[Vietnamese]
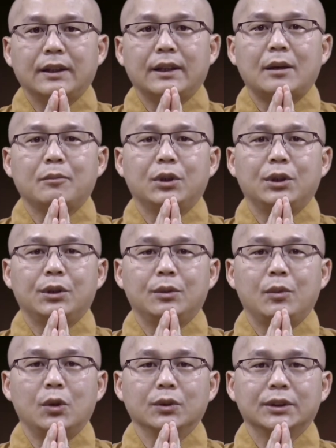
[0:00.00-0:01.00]
Nam
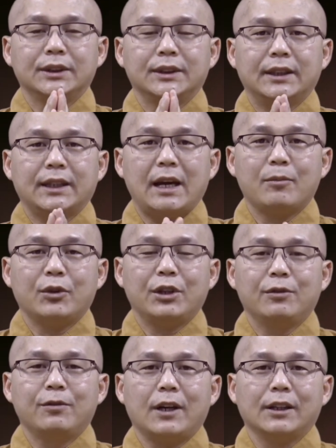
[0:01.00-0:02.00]
Mô Bổn Sư Thích Ca Mâu
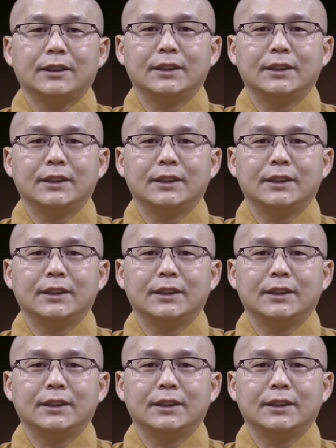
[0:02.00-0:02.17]
Ni Phật.